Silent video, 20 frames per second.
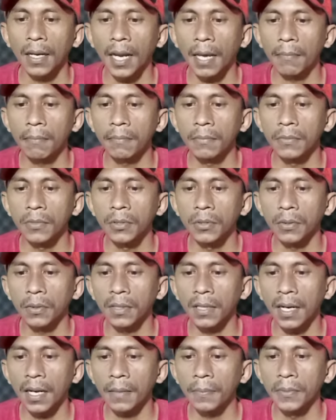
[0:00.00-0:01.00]
klaim untuk
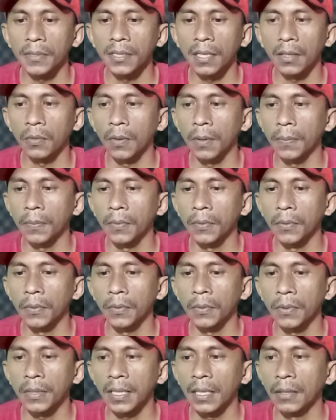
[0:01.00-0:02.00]
drag bisa
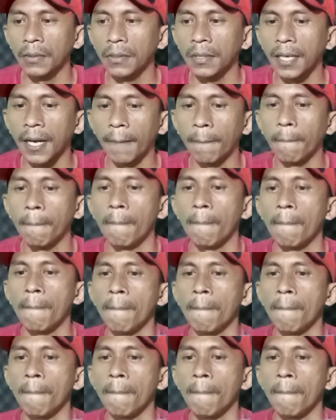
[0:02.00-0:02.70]
20 kg